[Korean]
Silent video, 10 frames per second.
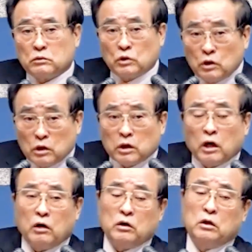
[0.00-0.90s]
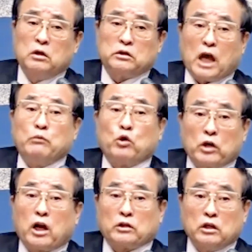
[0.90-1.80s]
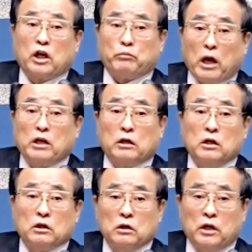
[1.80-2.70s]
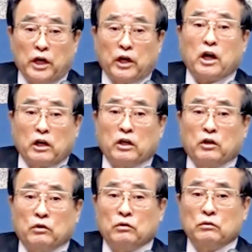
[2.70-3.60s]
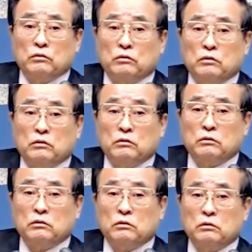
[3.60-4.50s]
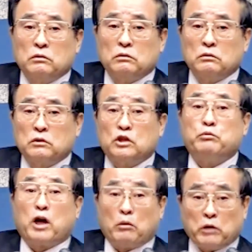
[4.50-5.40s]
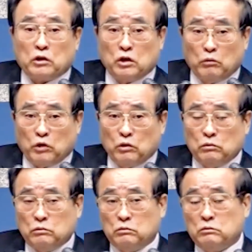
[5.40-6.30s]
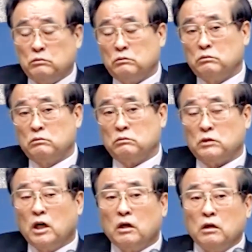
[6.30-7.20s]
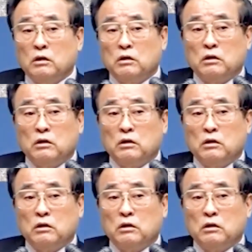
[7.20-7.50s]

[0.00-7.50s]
그러니까 잘못 살았으니까 빨리 해결하라 이게요. 심판 안 받으려면은. 예?